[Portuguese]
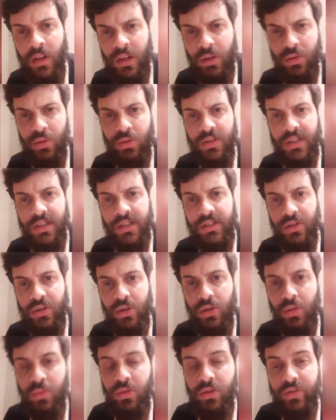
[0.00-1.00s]
Não sei se
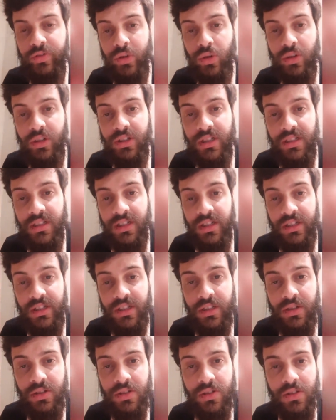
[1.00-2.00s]
todo mundo viu notícia
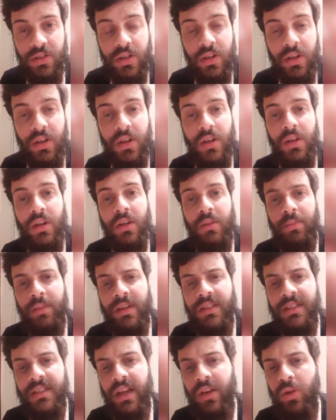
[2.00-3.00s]
disso,
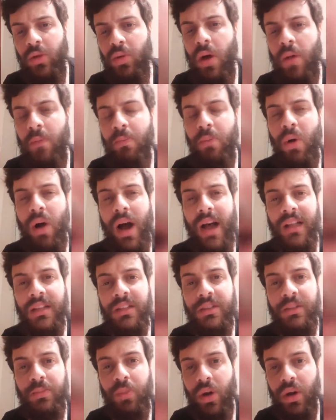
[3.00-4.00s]
mas saiu uma porrada
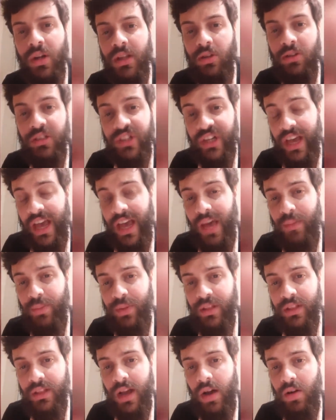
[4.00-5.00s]
de portal de rap
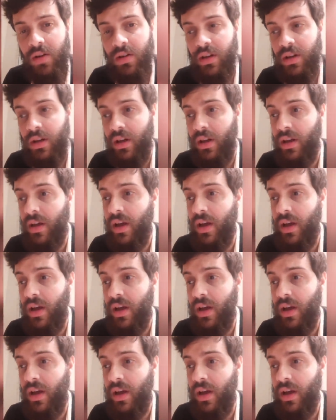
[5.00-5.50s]
e tal.